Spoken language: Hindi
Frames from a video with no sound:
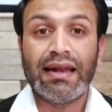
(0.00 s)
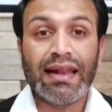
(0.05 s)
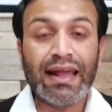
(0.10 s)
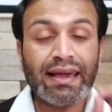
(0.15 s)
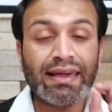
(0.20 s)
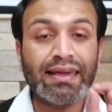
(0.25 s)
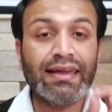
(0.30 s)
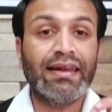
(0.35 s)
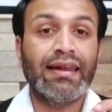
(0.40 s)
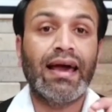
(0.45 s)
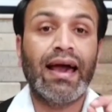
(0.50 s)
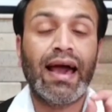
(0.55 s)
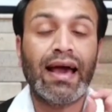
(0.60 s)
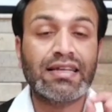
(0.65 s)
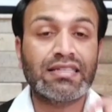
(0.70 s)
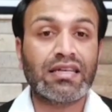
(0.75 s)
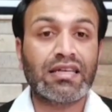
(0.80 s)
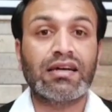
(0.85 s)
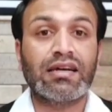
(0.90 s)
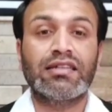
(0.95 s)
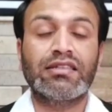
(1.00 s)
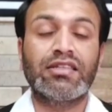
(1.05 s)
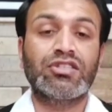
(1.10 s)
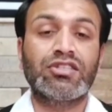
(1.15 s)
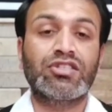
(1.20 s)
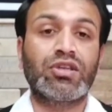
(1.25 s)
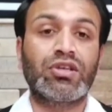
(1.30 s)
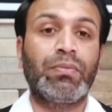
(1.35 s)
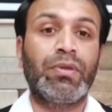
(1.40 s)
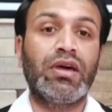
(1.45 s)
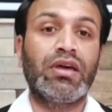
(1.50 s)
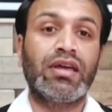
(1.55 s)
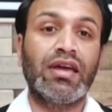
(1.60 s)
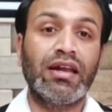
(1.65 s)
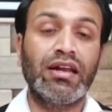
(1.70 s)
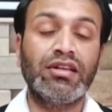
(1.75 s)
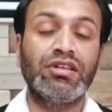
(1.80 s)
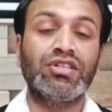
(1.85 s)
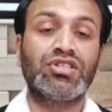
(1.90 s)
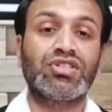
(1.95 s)
लेकिन ऐसा करते समय
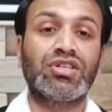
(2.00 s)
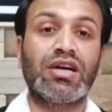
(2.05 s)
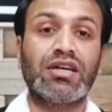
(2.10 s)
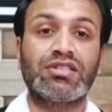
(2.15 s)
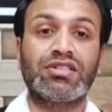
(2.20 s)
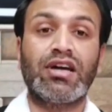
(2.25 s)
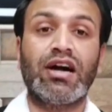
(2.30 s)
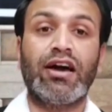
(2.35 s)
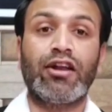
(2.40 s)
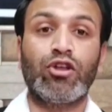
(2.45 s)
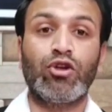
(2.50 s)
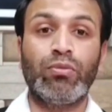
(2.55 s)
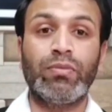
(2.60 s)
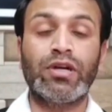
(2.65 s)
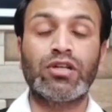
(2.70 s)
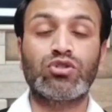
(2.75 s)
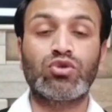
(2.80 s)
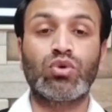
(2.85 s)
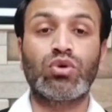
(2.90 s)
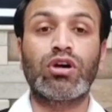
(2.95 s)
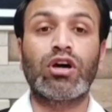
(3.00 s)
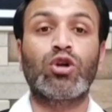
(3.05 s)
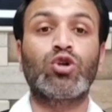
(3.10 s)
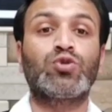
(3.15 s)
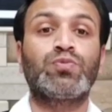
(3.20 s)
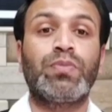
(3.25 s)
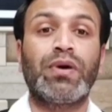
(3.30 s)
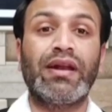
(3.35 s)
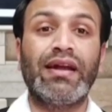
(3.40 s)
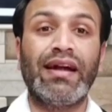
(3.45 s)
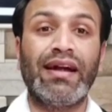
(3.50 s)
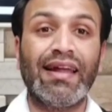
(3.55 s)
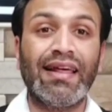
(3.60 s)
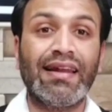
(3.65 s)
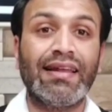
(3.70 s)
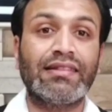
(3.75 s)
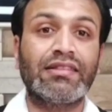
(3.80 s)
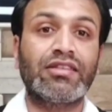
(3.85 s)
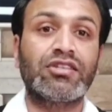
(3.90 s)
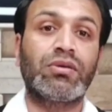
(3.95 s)
यानी डिस्चार्ज के आर्ग्यूमेंट सुनकर उस पर निर्णय
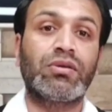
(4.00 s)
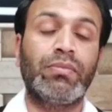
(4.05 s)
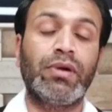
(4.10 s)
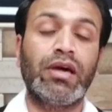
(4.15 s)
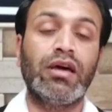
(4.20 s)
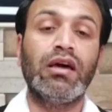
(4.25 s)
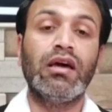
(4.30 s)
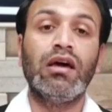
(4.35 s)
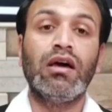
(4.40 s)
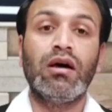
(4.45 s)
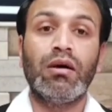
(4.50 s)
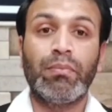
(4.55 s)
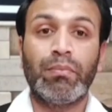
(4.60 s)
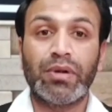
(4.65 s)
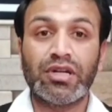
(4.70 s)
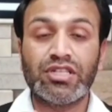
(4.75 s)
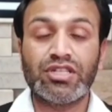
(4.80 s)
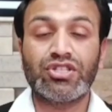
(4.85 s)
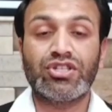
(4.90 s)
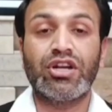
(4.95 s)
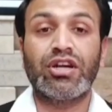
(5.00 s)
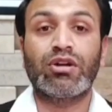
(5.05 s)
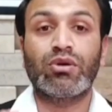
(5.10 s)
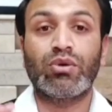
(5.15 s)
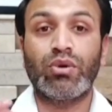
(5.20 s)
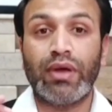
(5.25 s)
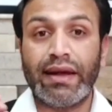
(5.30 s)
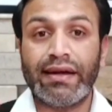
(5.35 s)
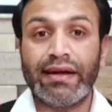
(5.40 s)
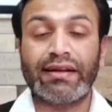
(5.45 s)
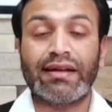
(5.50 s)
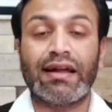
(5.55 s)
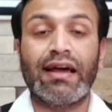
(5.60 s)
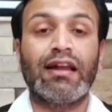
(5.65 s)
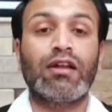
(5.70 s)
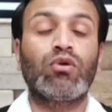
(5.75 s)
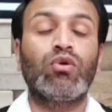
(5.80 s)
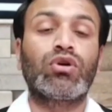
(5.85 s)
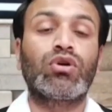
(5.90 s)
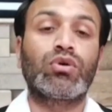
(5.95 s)
लेते समय मजिस्ट्रेट को यानी
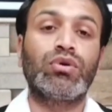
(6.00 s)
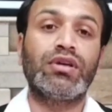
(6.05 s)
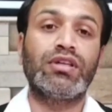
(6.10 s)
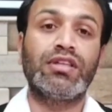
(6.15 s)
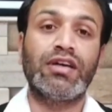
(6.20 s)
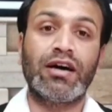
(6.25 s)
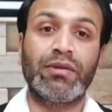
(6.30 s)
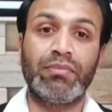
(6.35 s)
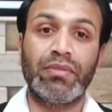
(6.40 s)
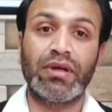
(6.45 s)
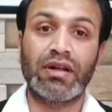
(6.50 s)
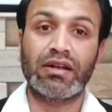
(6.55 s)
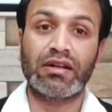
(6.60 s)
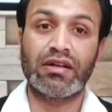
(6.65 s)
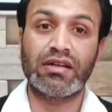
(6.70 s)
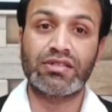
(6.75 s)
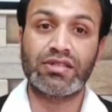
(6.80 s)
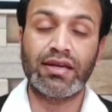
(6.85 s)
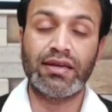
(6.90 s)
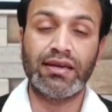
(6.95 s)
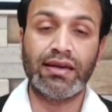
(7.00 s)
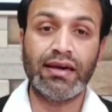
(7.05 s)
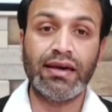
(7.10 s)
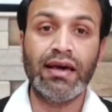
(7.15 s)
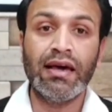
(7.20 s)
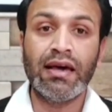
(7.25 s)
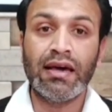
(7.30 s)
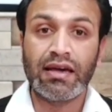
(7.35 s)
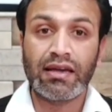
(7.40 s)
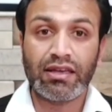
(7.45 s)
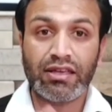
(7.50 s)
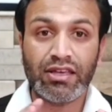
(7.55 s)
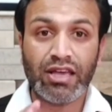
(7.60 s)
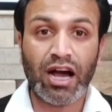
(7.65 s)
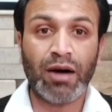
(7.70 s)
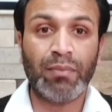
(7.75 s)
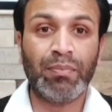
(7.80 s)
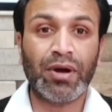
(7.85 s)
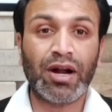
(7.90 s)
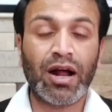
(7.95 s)
ट्रायल कोर्ट को ये ध्यान में रखना चाहिए कि
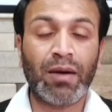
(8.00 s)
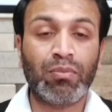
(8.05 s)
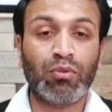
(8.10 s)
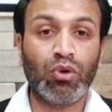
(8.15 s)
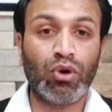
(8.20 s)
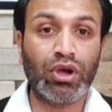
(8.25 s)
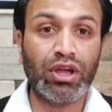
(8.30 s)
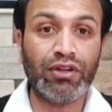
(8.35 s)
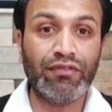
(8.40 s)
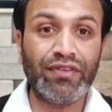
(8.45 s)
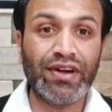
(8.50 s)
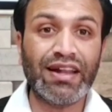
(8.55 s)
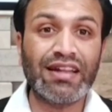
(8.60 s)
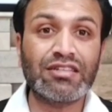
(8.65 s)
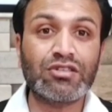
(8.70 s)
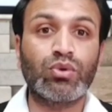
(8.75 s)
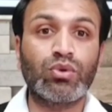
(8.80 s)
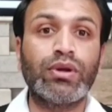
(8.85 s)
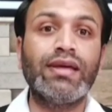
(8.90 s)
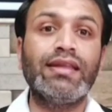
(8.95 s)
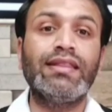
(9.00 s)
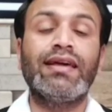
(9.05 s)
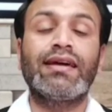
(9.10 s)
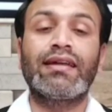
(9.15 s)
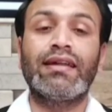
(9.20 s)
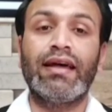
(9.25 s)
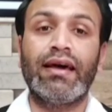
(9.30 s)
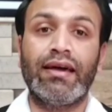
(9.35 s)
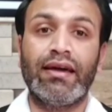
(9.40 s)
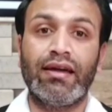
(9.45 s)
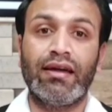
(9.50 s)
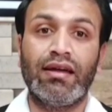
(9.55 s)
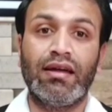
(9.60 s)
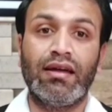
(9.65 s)
यहाँ पर आपको एविडेंस को नहीं देखना है